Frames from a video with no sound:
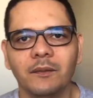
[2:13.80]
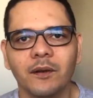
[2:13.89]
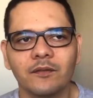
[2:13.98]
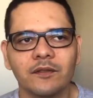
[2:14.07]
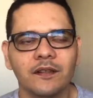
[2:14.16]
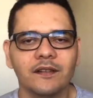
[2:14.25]

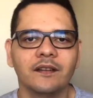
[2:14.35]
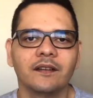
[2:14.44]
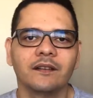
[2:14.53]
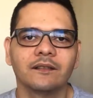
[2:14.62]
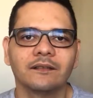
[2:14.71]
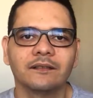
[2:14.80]
Irmãos, nesse
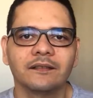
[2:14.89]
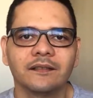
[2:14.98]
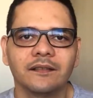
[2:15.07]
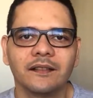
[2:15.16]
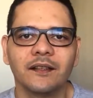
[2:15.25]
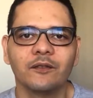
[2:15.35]
ano
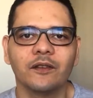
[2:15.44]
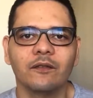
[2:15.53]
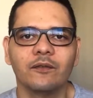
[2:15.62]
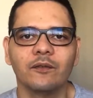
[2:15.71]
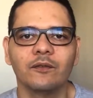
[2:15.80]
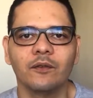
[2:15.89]
eu já
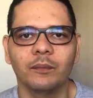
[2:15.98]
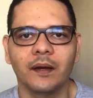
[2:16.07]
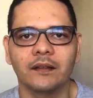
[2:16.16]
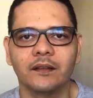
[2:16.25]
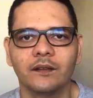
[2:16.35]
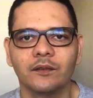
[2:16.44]
vou
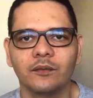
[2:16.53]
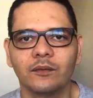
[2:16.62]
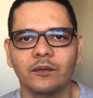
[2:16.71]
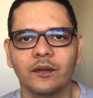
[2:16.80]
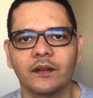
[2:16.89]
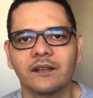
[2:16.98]

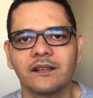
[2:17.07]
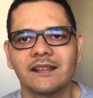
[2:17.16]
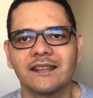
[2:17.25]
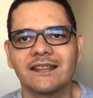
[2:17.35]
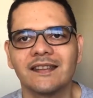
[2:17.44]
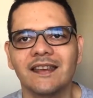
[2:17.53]
completando
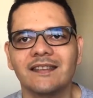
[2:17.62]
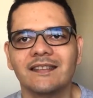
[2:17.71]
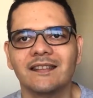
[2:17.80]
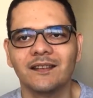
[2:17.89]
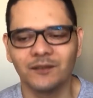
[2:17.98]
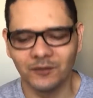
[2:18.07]

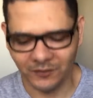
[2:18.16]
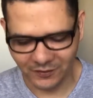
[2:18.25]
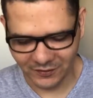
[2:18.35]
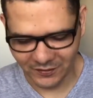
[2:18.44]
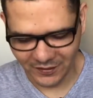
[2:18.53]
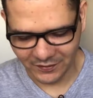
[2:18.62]
seis
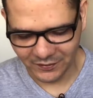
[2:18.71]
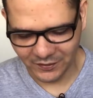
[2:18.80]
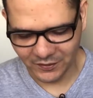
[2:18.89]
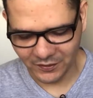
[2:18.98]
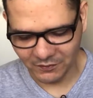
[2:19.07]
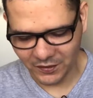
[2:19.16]
anos
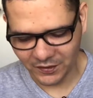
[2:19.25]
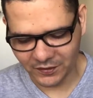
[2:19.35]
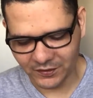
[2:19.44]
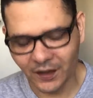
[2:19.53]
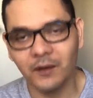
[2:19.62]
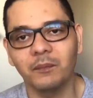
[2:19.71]
de
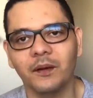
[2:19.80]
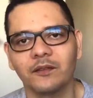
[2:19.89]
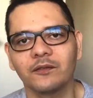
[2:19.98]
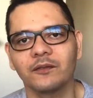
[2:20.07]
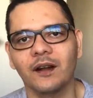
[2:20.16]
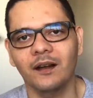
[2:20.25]
ministério
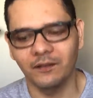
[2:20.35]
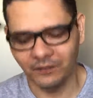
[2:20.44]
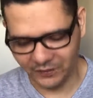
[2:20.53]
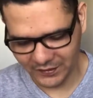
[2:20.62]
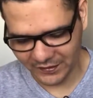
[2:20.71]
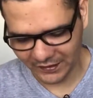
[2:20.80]
pastoral.
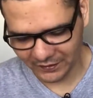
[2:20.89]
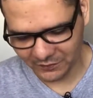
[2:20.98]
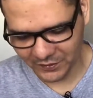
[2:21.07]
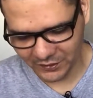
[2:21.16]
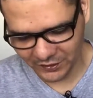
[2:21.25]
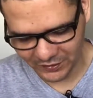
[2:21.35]
Foi
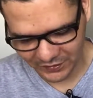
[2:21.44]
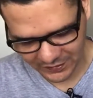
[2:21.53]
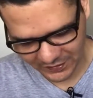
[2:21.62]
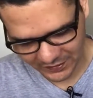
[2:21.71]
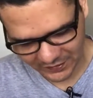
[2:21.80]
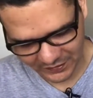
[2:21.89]
exatamente
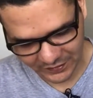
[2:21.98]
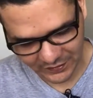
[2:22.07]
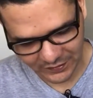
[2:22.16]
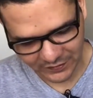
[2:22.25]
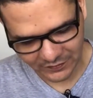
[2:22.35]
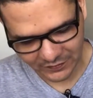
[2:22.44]

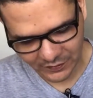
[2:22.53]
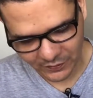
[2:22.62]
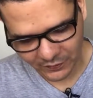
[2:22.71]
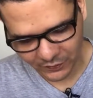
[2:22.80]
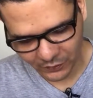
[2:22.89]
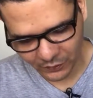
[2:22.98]
em
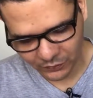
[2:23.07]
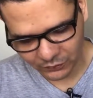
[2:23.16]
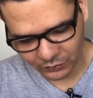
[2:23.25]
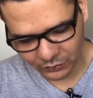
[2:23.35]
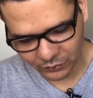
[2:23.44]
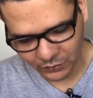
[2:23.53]

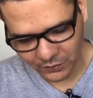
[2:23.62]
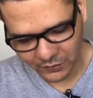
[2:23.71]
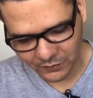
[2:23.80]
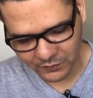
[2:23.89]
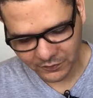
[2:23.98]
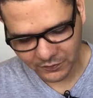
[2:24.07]

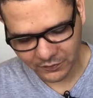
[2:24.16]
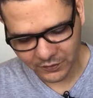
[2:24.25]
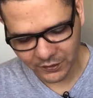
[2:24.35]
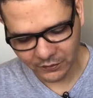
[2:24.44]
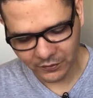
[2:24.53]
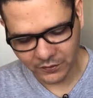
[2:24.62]
outubro
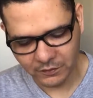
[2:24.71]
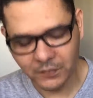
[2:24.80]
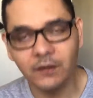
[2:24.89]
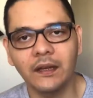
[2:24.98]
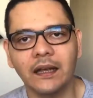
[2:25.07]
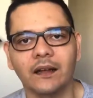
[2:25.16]
de
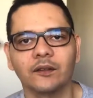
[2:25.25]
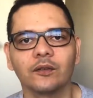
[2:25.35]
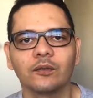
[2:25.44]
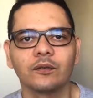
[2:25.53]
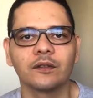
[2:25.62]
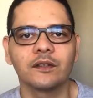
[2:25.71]

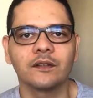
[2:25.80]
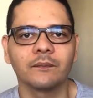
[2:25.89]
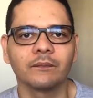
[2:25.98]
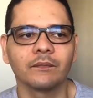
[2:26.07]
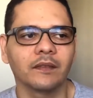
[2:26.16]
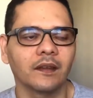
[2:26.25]
2014
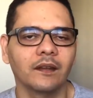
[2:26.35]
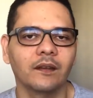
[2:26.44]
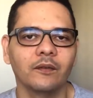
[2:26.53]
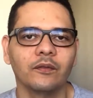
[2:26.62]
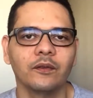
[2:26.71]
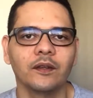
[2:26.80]

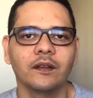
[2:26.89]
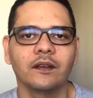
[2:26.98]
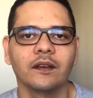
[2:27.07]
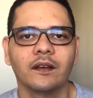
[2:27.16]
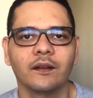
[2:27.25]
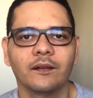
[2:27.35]
que eu
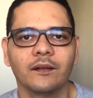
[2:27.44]
fui